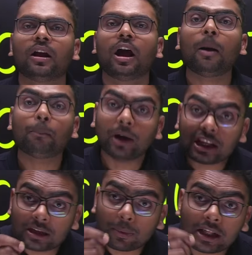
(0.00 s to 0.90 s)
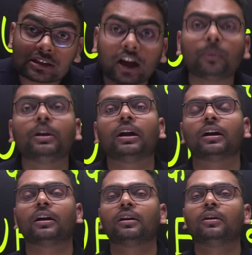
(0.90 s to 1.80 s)
आप बड़े से बड़े शहर में रहकर
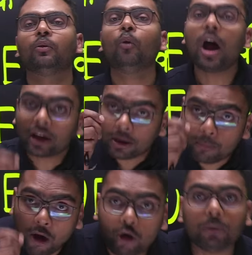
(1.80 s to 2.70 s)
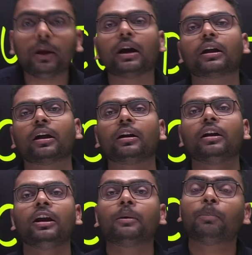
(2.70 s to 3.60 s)
वहाँ के माहौल में रहकर
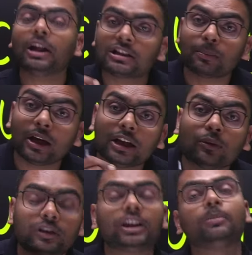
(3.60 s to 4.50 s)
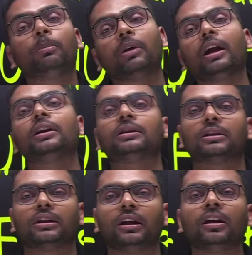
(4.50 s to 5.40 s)
एक बड़े से बड़े यूनिवर्सिटी में पढ़ाई कर सकते
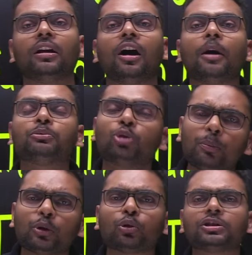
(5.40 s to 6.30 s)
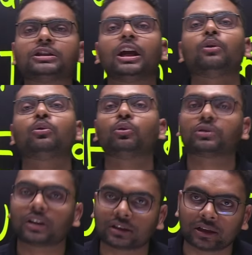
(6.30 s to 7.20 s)
हैं आप जो भी कोर्सेज चाहें वो कोर्स
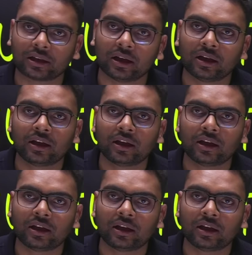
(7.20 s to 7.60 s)
कर सकते हैं